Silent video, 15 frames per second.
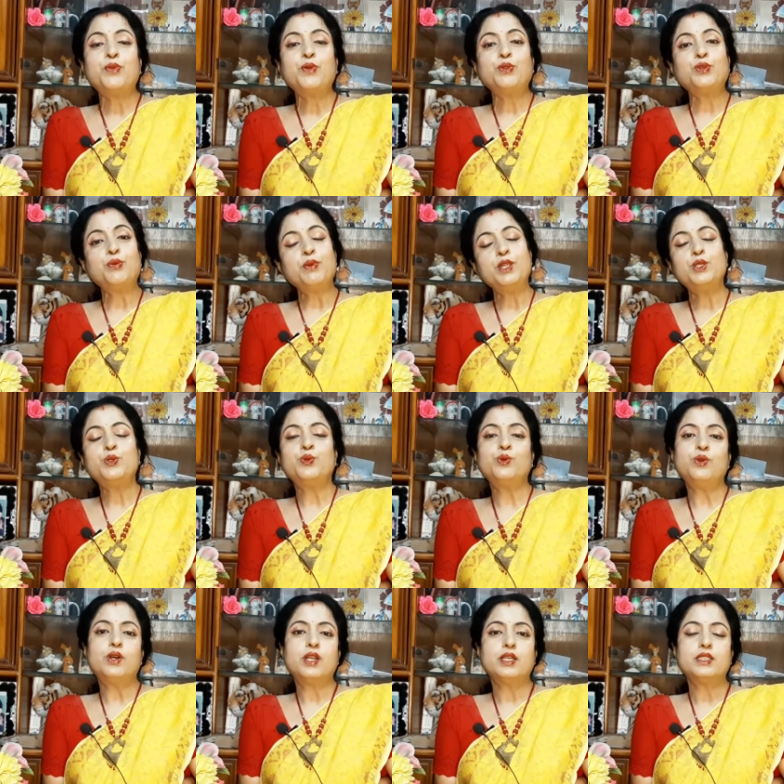প্রথমেই শুরু
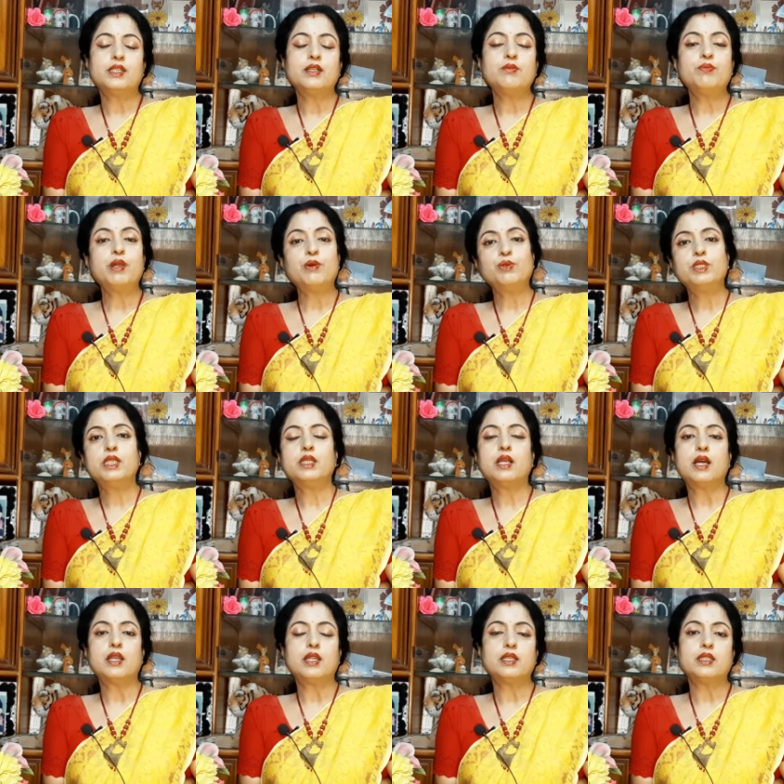করা যাক ব্লাউজের
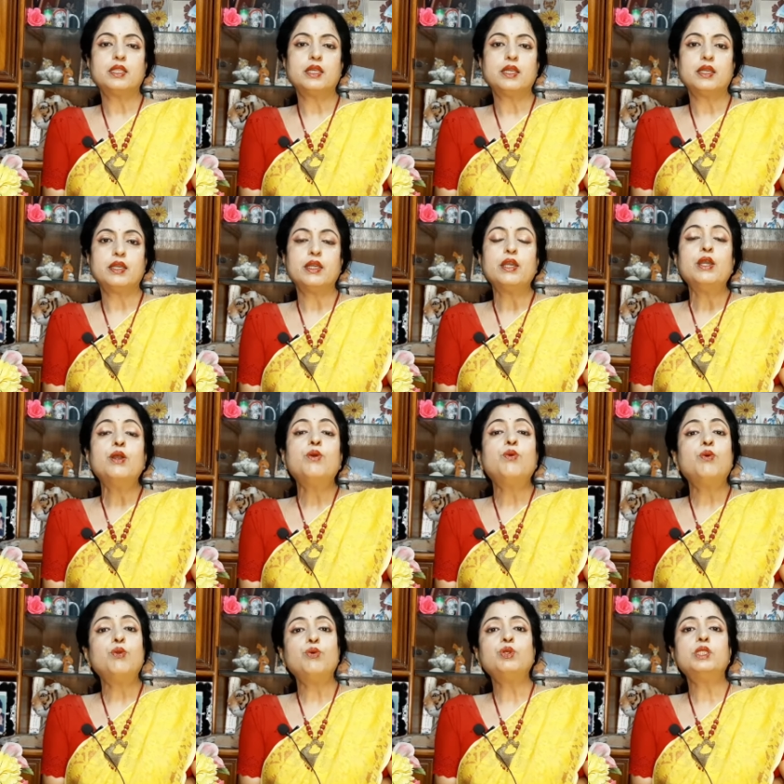কালার দিয়ে
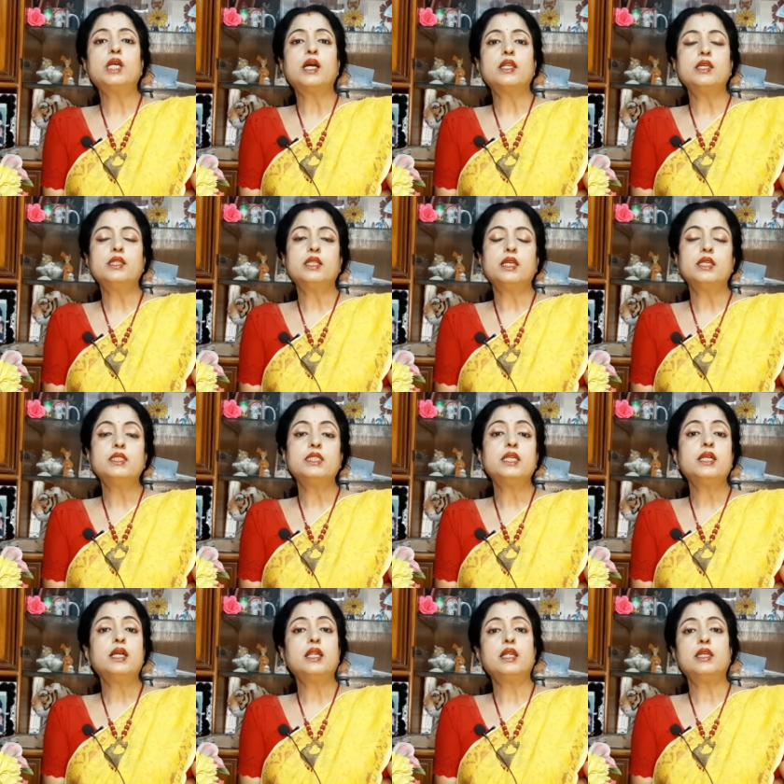কোনো শাড়িতে যে
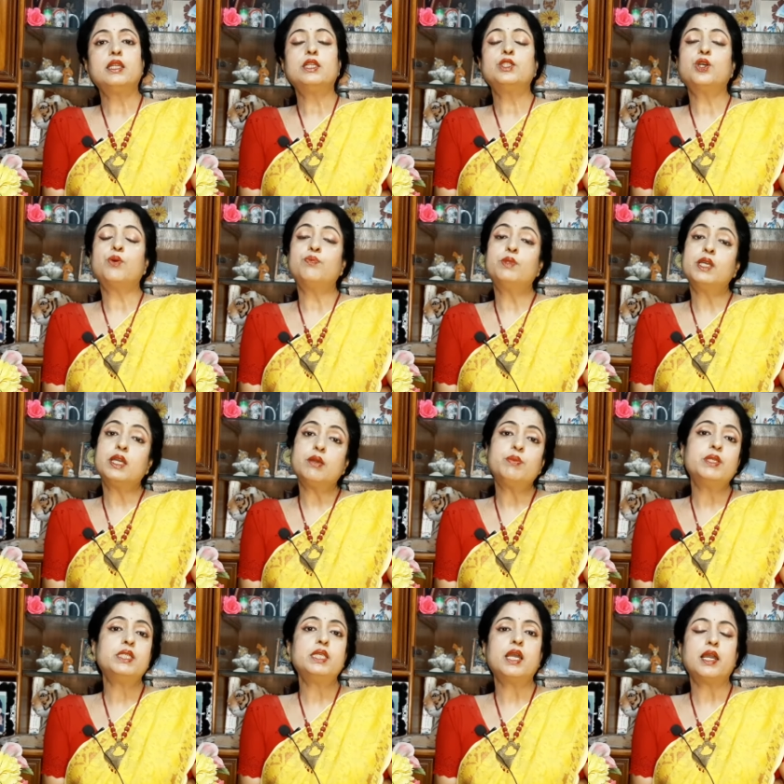কালারটা সব থেকে
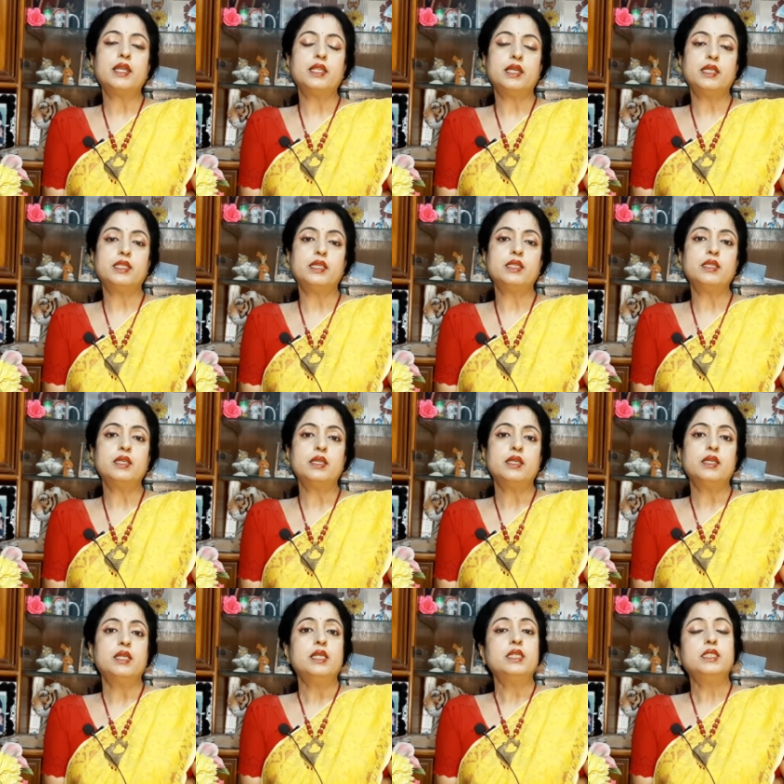বেশি হাইলাইটেড
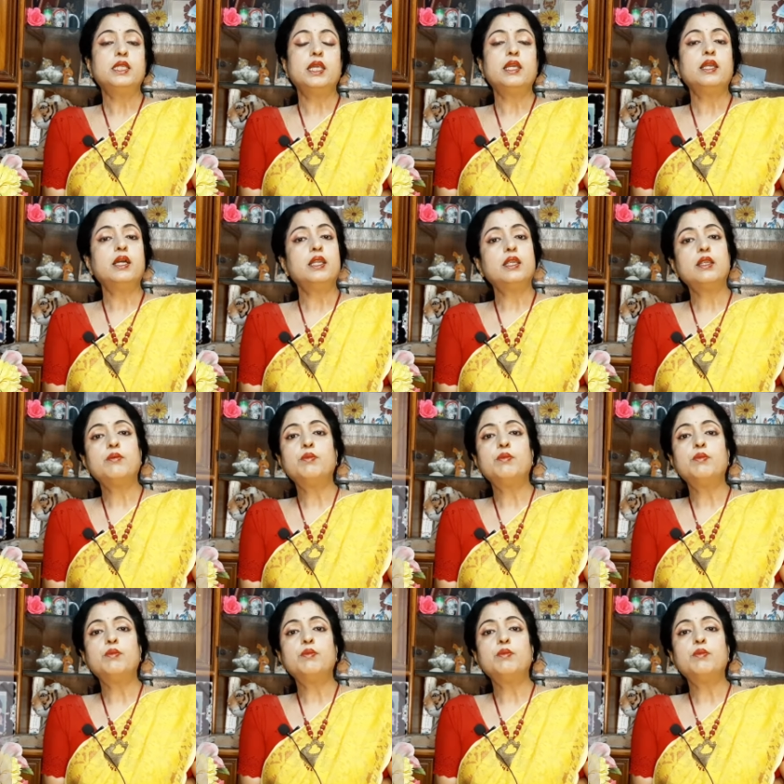সেই কালারে